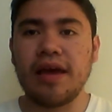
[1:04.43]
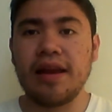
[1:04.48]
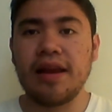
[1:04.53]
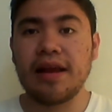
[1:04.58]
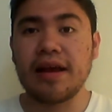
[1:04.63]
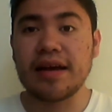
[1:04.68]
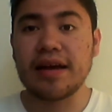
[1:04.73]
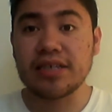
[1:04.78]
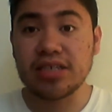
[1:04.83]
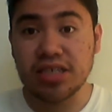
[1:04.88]
el
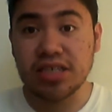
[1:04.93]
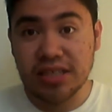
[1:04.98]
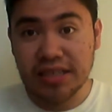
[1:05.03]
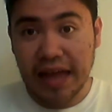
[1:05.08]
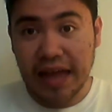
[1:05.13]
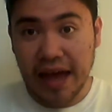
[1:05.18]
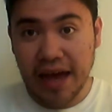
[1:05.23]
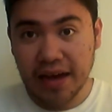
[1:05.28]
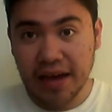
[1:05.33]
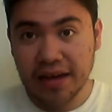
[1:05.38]

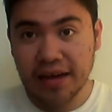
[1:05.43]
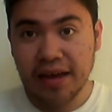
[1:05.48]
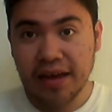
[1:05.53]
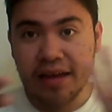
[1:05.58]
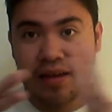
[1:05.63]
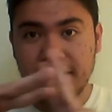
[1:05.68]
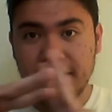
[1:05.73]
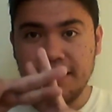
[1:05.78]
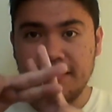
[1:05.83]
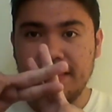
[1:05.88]
hashtag
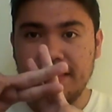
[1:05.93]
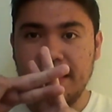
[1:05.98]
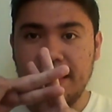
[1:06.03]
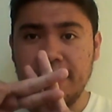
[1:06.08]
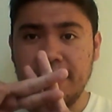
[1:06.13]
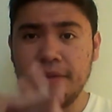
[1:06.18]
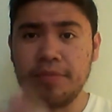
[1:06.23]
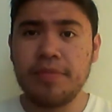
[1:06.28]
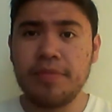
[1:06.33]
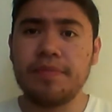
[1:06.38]

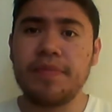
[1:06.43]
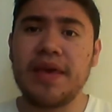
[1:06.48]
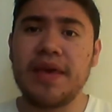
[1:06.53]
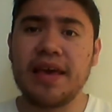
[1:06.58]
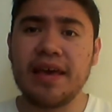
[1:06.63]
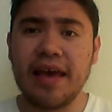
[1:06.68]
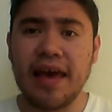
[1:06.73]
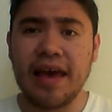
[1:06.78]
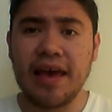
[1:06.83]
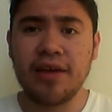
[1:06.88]
de
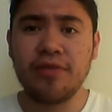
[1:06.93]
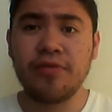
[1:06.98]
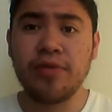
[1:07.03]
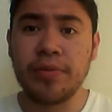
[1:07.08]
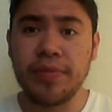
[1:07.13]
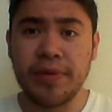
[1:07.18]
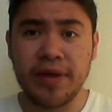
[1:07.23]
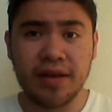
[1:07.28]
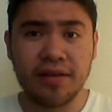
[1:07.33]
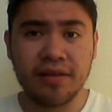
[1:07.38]
Big A
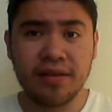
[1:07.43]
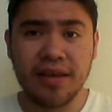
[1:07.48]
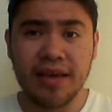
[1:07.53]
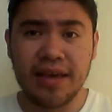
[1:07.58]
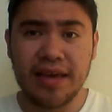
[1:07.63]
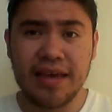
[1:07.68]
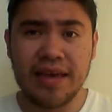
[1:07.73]
Reveal.